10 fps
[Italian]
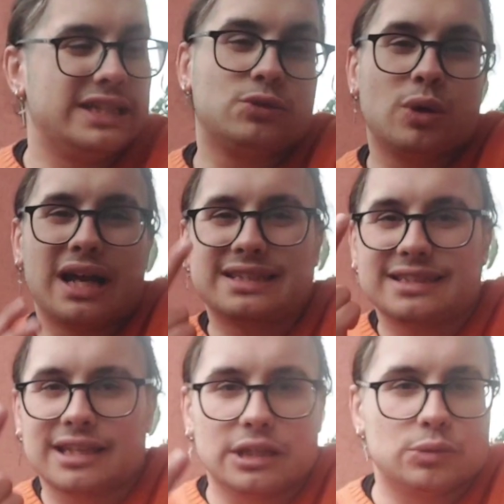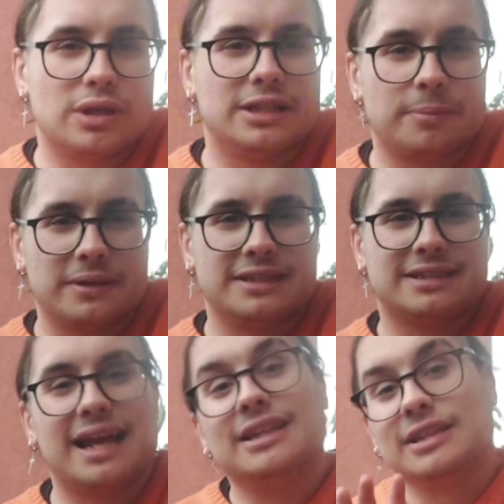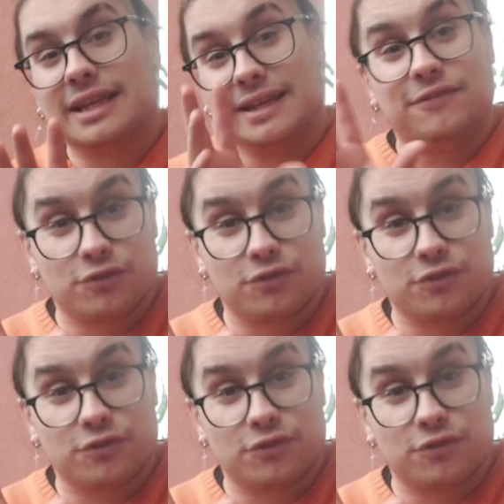e Turati addirittura ne prende tre e il